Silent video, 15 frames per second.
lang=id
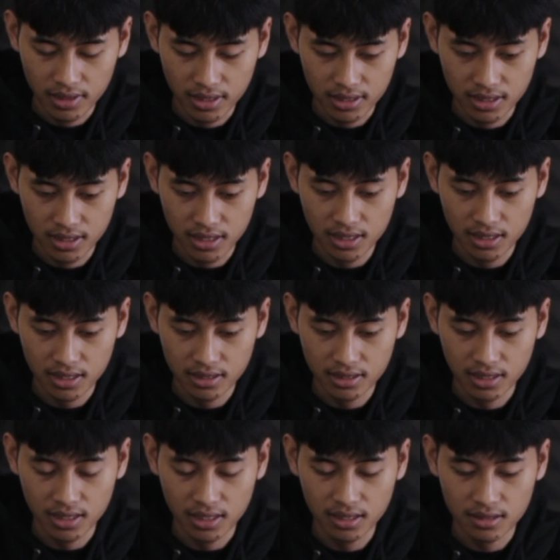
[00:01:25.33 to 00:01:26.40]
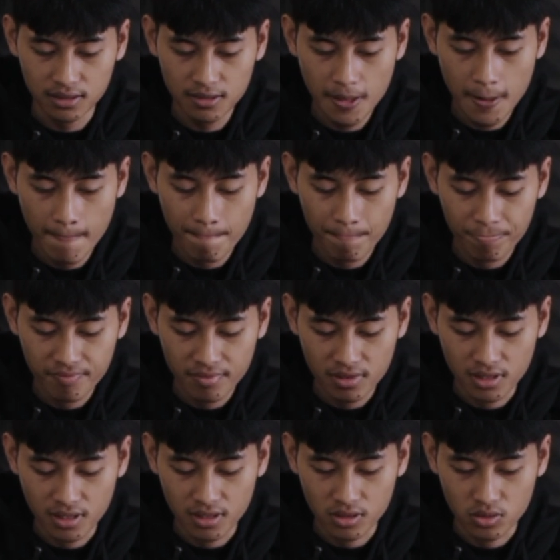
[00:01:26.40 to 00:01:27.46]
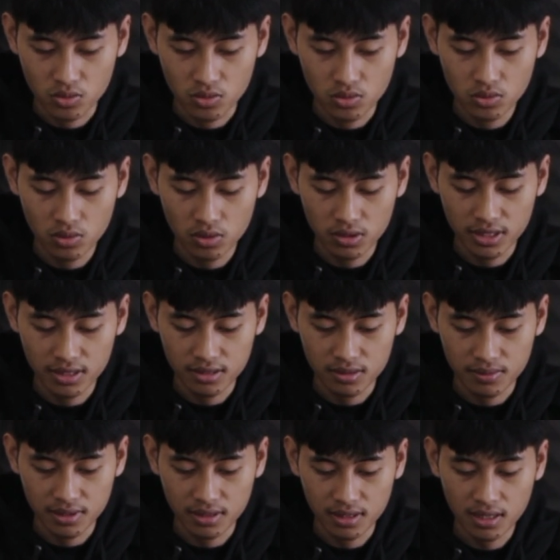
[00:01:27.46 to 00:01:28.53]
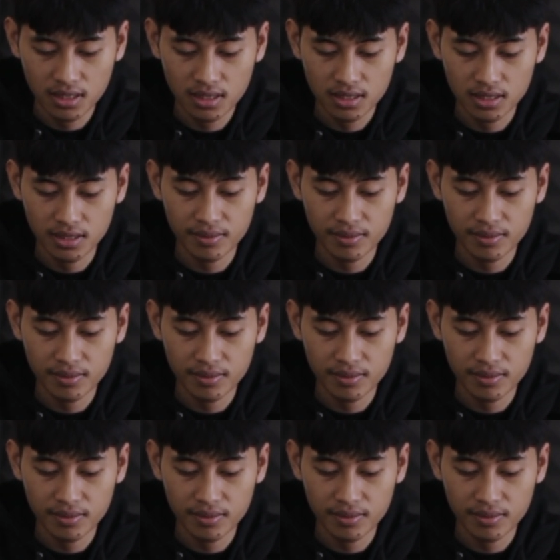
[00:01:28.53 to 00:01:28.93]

Oke, di sini kita cari ya kita tunggu loadingnya sebentar